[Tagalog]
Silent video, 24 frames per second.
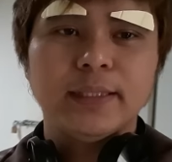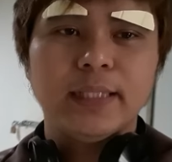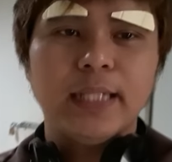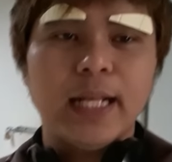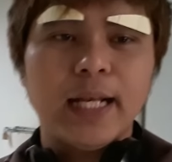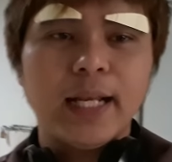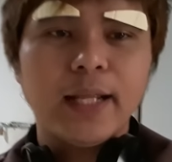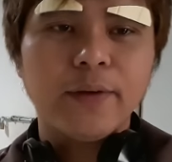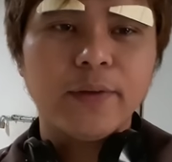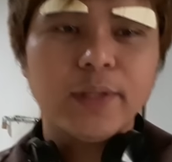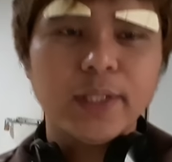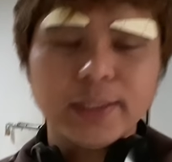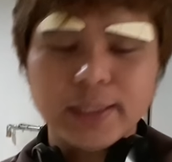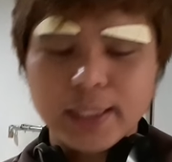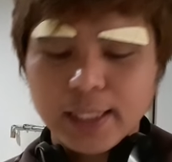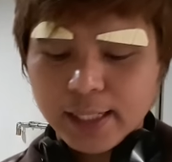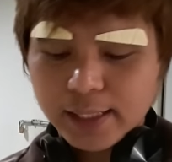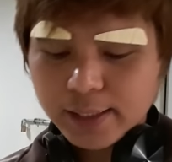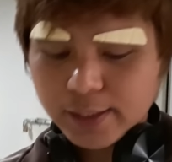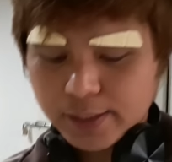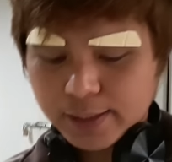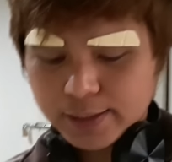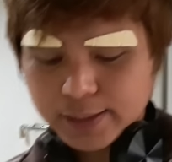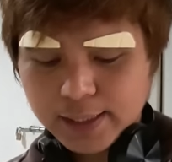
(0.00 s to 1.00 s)
Ilalagay ko na sa
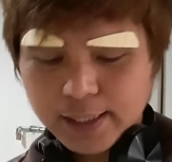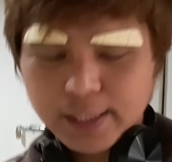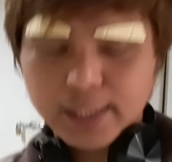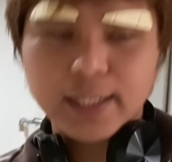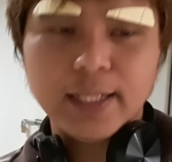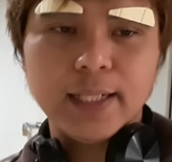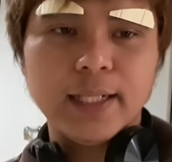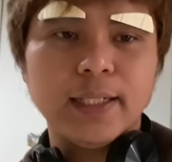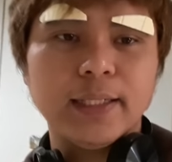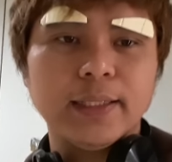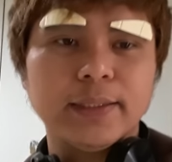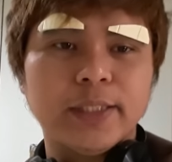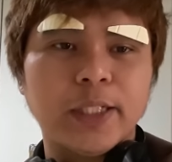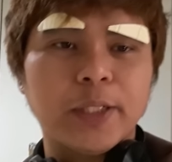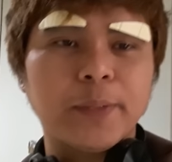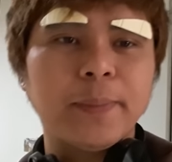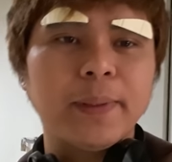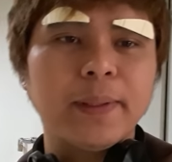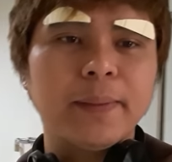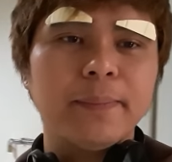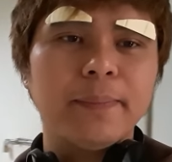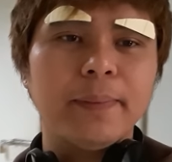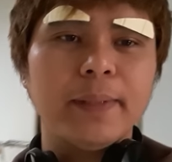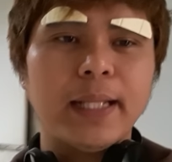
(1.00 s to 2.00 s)
ano sa
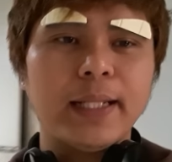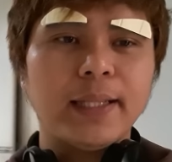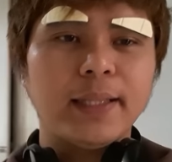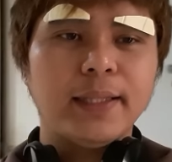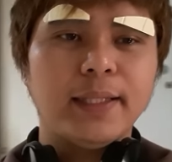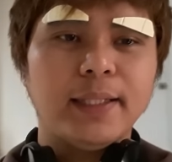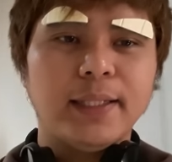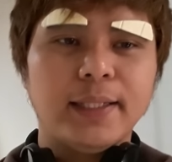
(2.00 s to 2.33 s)
serving plate.